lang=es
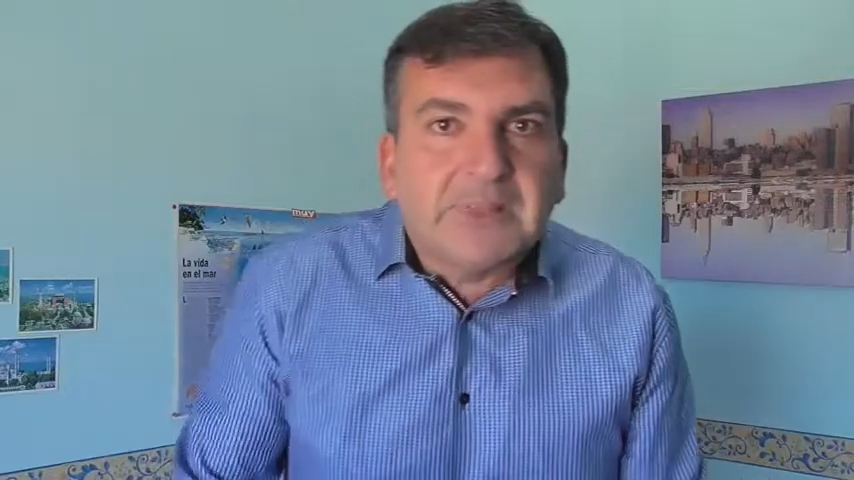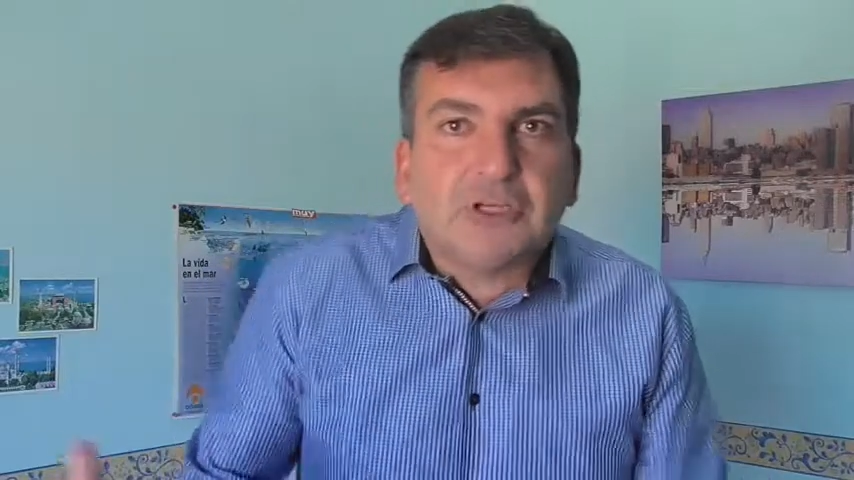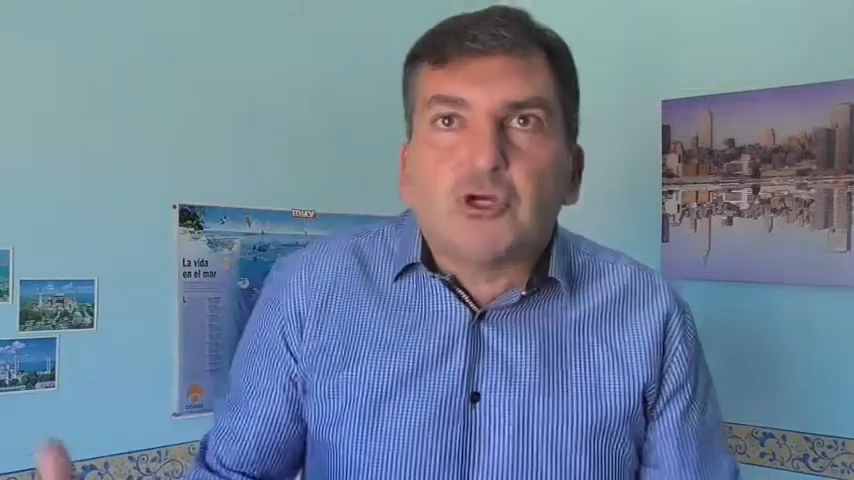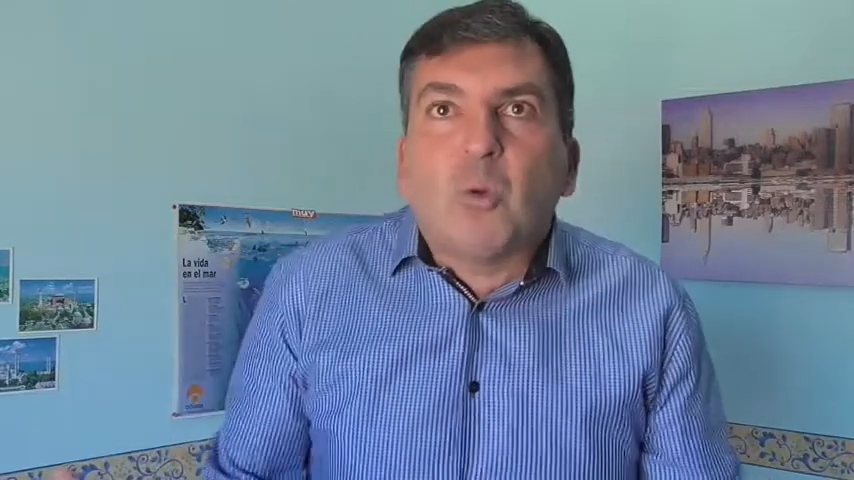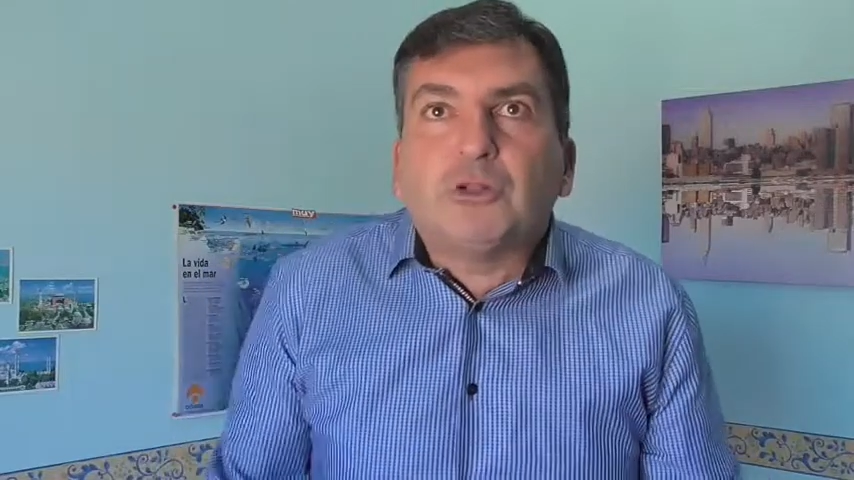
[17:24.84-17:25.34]

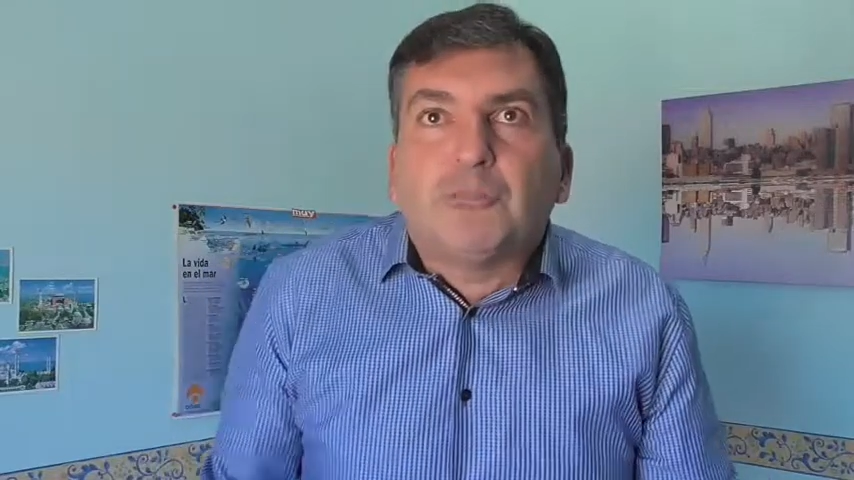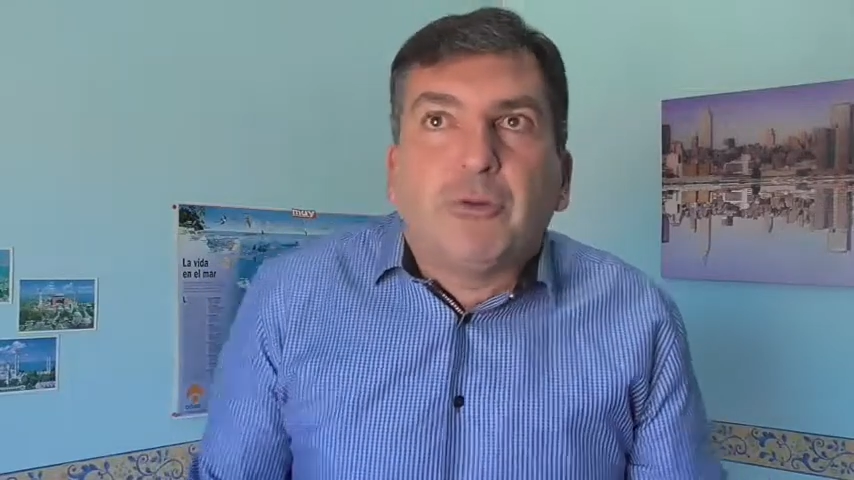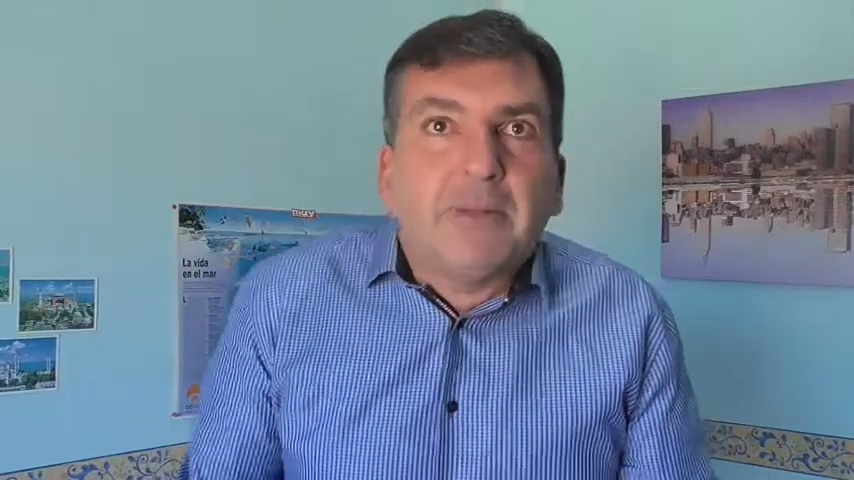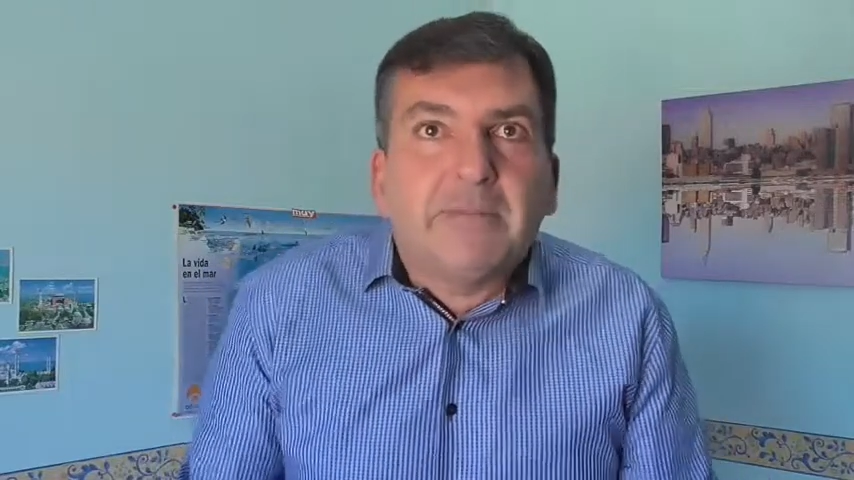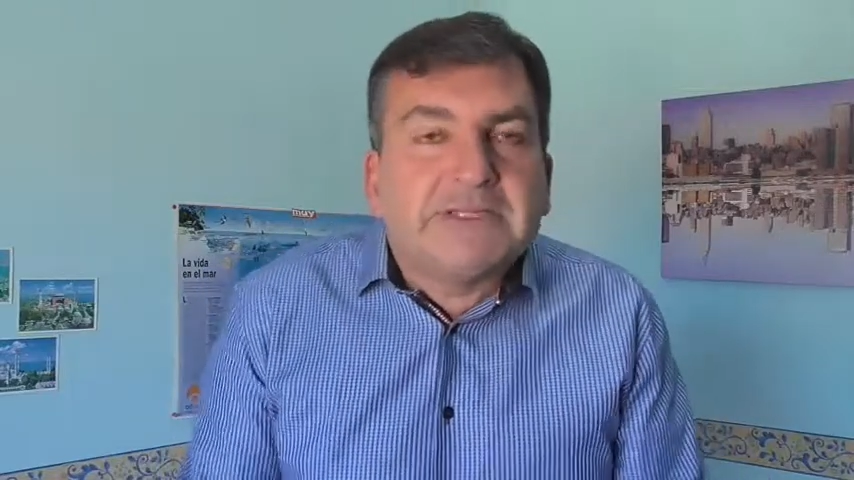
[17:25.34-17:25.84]
tres o cuatro
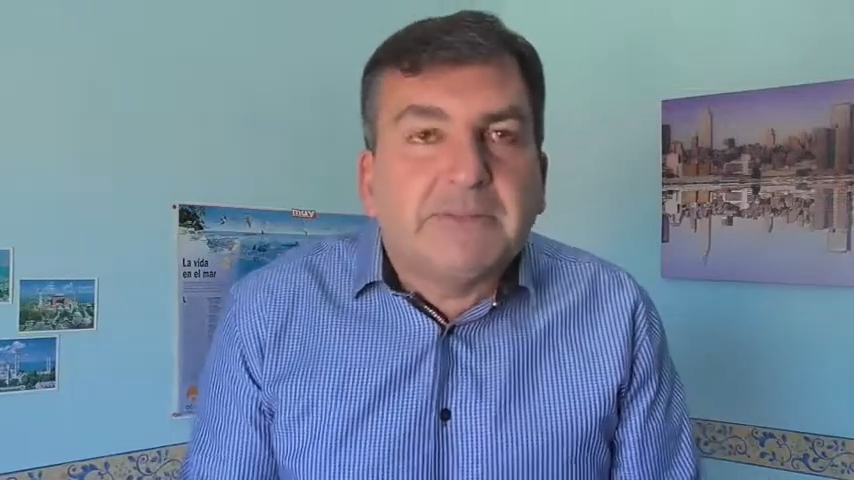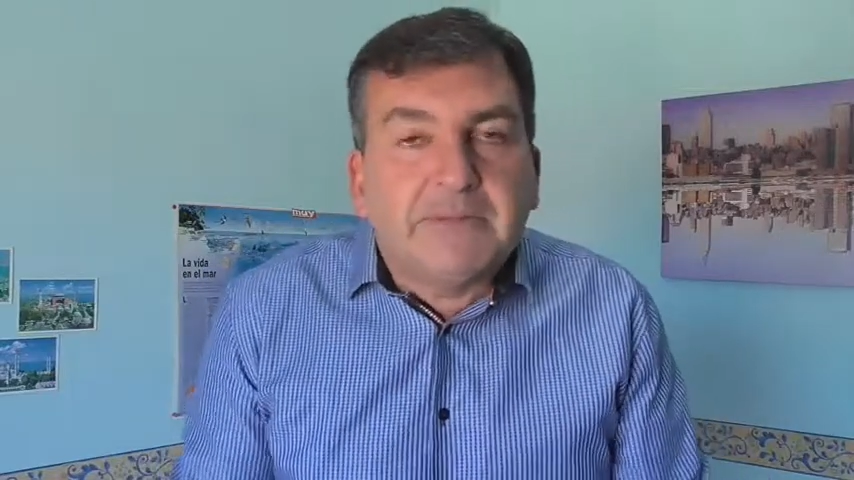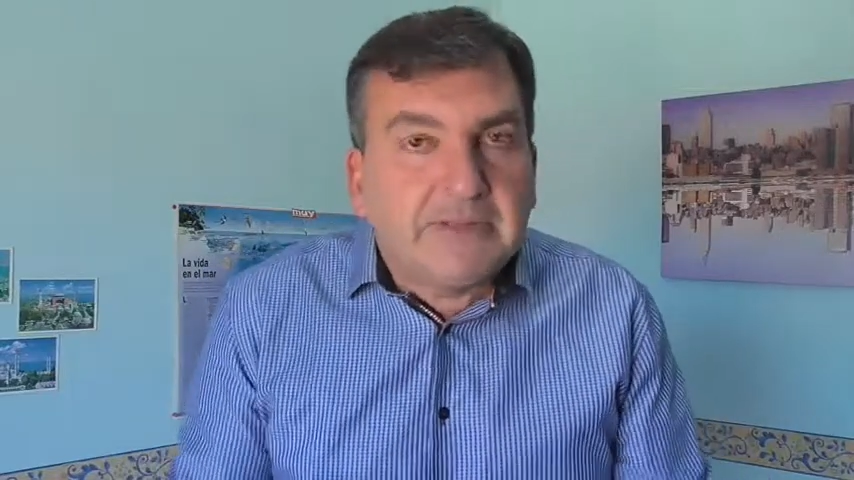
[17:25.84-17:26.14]
problemas en mi